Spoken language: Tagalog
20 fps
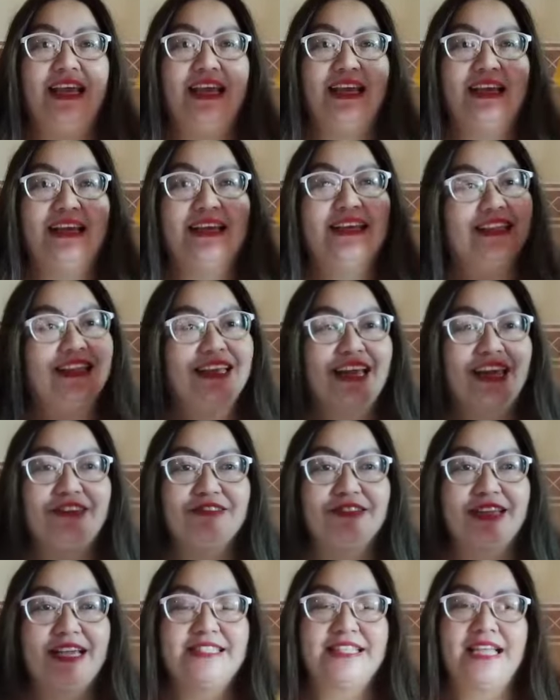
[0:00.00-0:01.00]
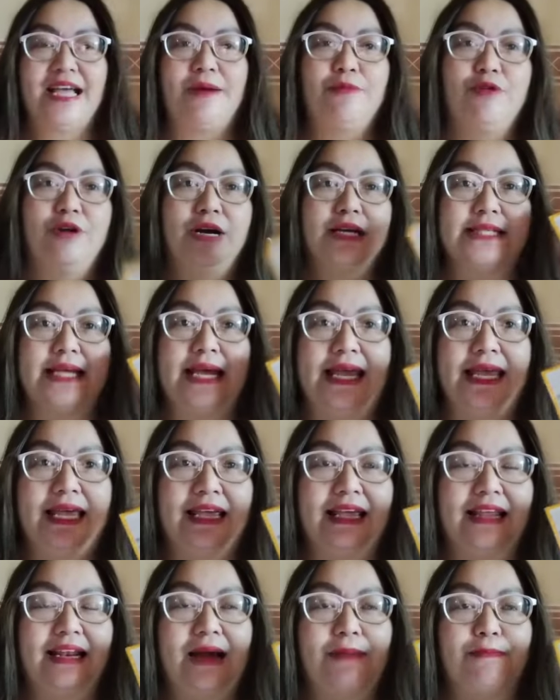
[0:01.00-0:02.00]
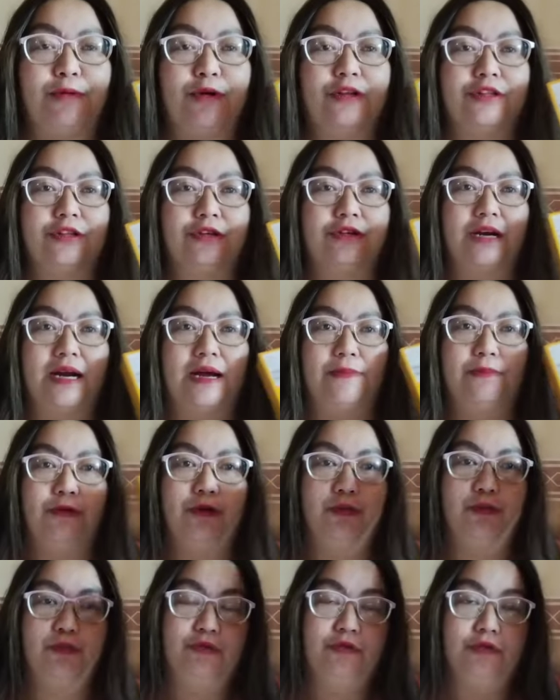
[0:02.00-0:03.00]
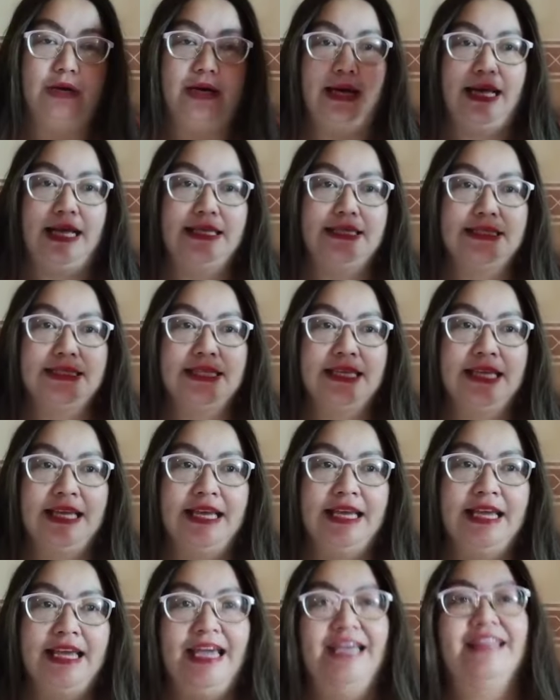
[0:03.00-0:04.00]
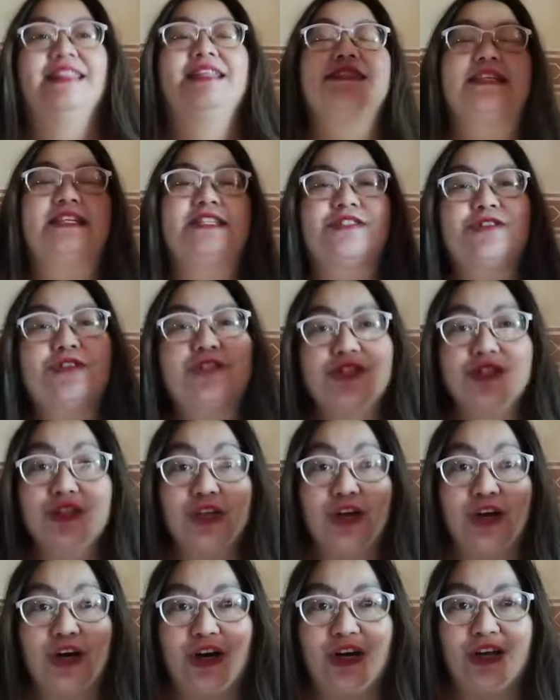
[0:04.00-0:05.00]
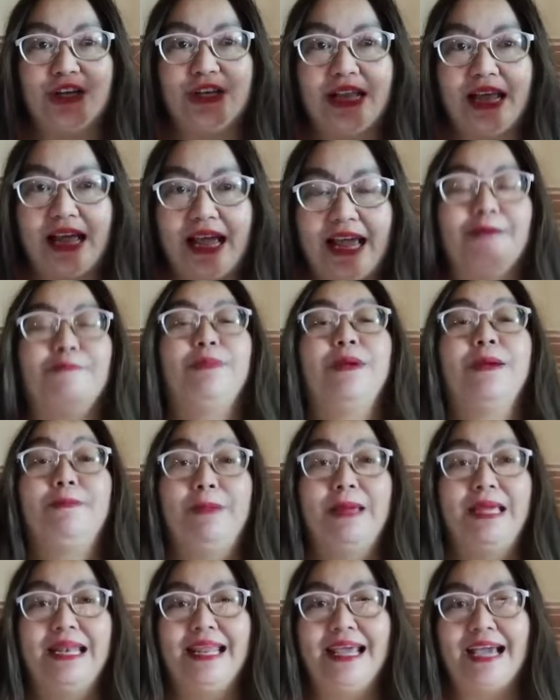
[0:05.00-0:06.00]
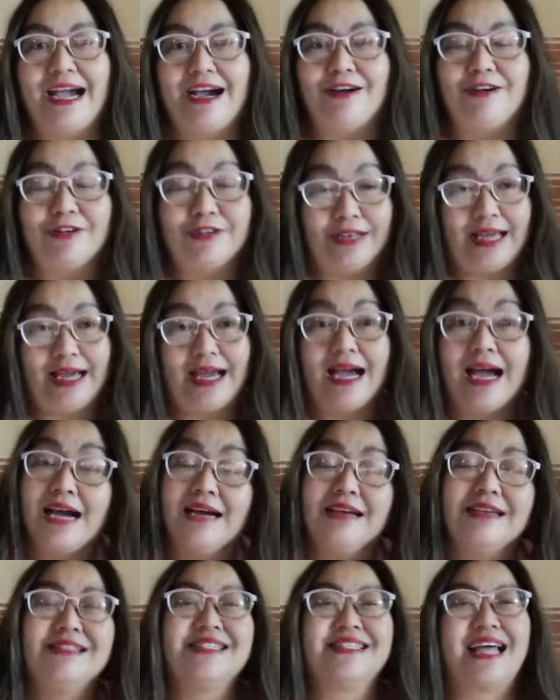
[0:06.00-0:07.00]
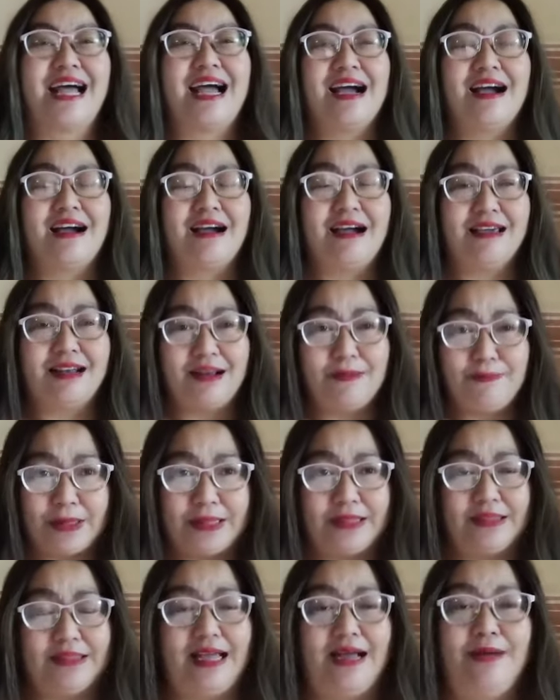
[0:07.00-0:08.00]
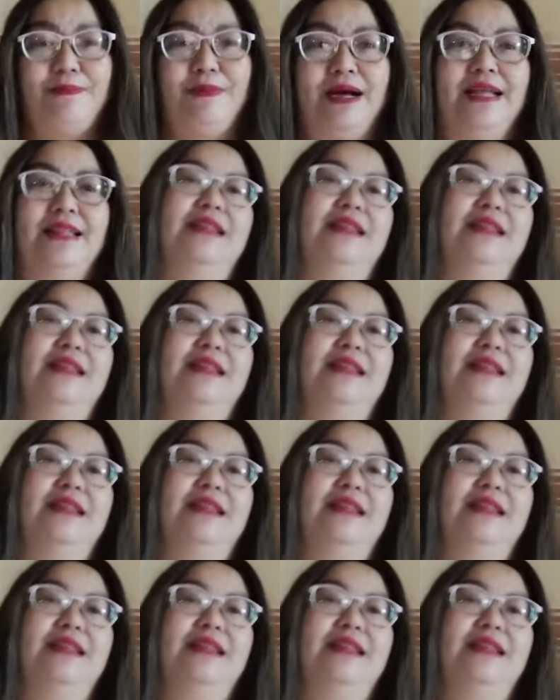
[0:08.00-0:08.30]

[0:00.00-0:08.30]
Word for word: hindi ngayon guys ha, bukas ay raffle to, raffle bukas. And then sa susunod ay pipili ako ng isang karapat dapat